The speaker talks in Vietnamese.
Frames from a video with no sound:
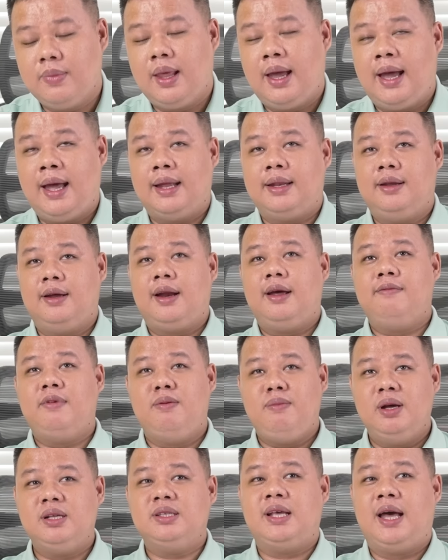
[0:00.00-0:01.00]
À, thực ra
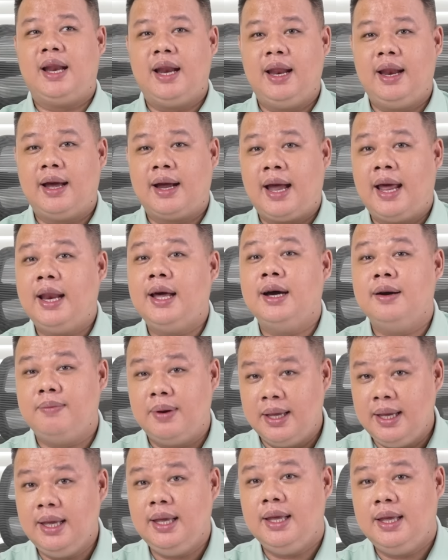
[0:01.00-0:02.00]
với mức giá này là khá là hợp
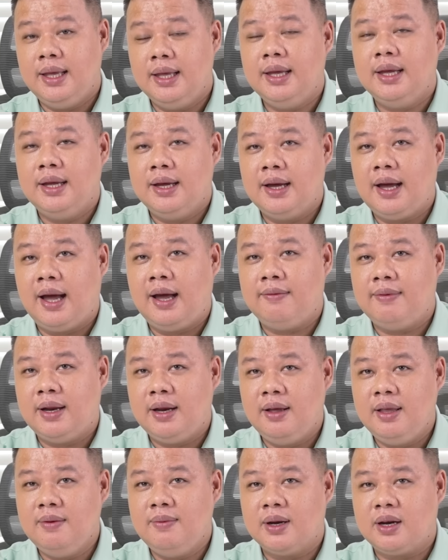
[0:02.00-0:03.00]
lý. À, và
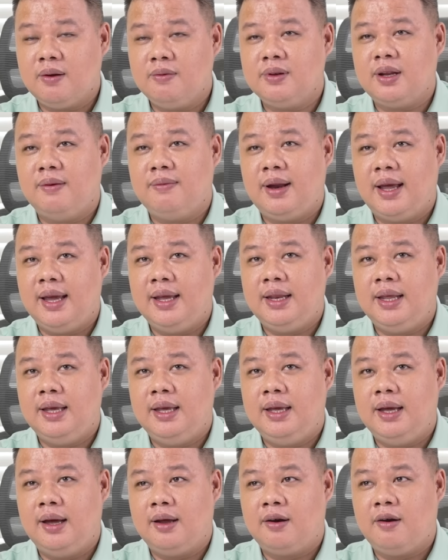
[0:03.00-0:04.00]
nếu như mà trong tầm này
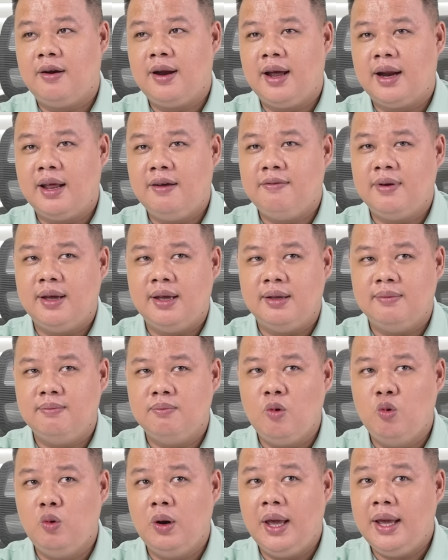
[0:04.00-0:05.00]
thì rõ ràng em phải
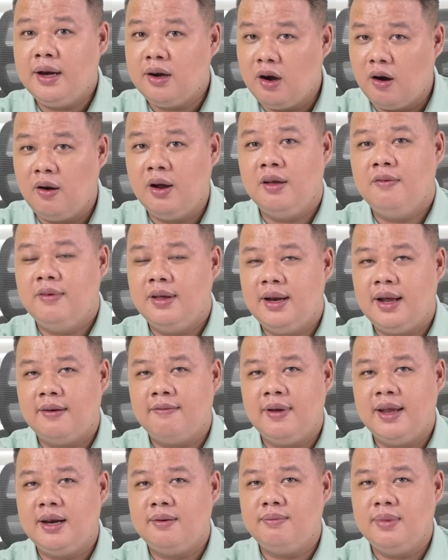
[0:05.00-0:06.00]
bù lên rồi, vì là
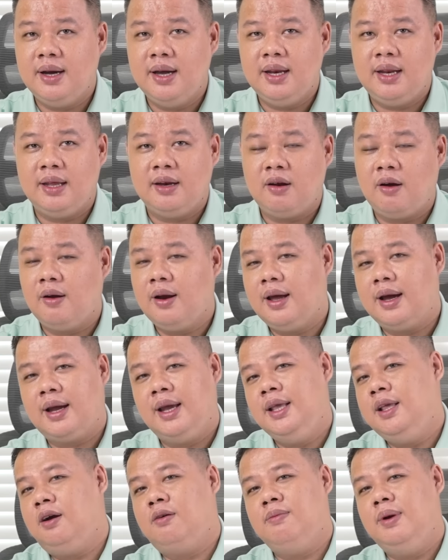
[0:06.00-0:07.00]
V năm mươi thì nó là
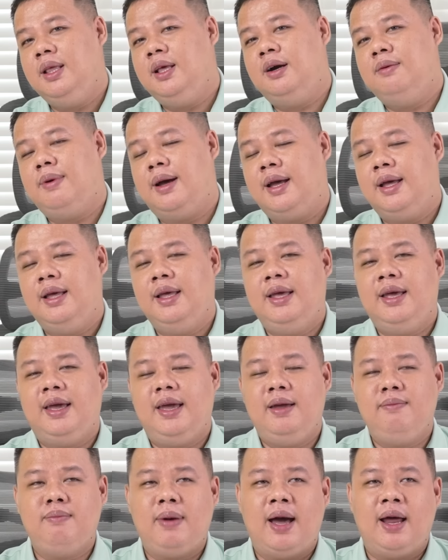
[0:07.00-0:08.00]
cái dòng bây giờ mà
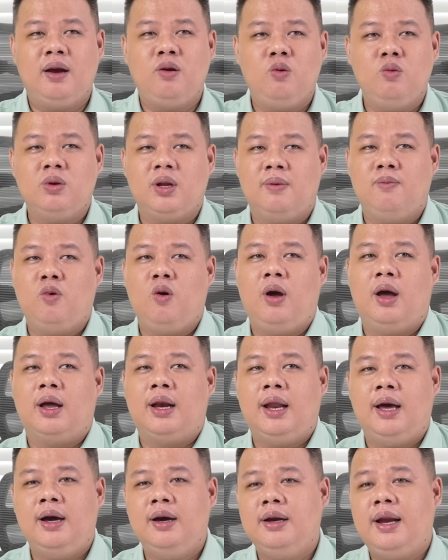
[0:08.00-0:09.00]
em bán cũng tầm
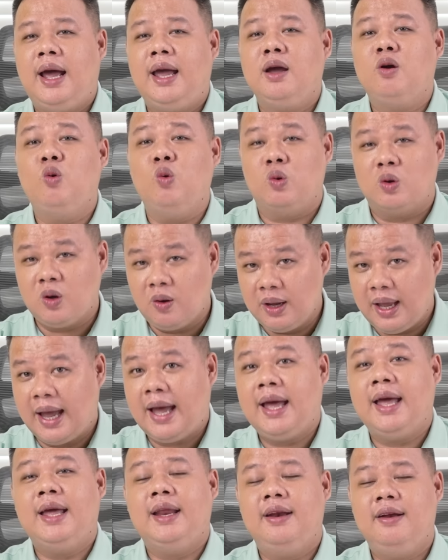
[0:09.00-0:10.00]
khoảng là hơn hai củ thôi
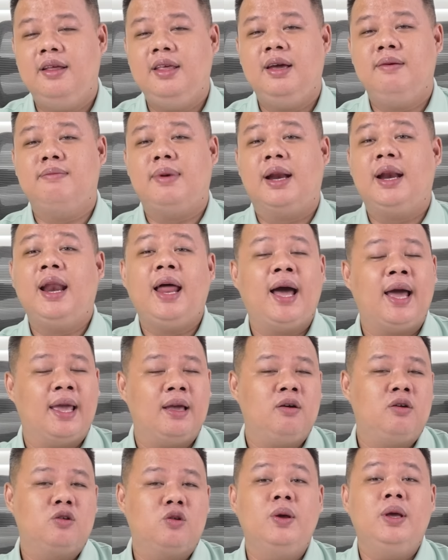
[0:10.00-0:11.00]
ha. Nếu như em bán lại
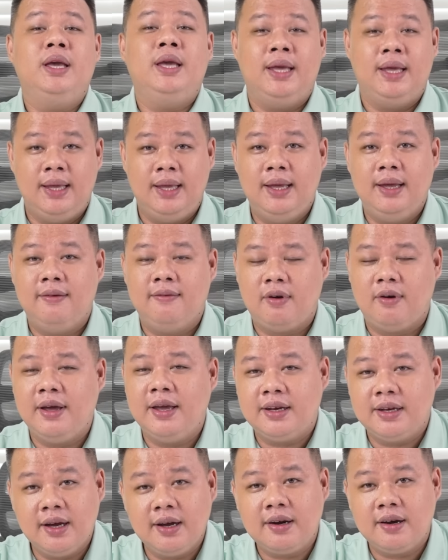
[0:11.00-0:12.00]
còn tùy vào
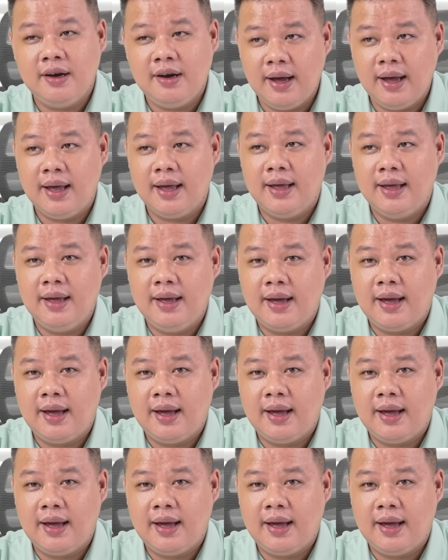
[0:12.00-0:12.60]
hình thức nữa.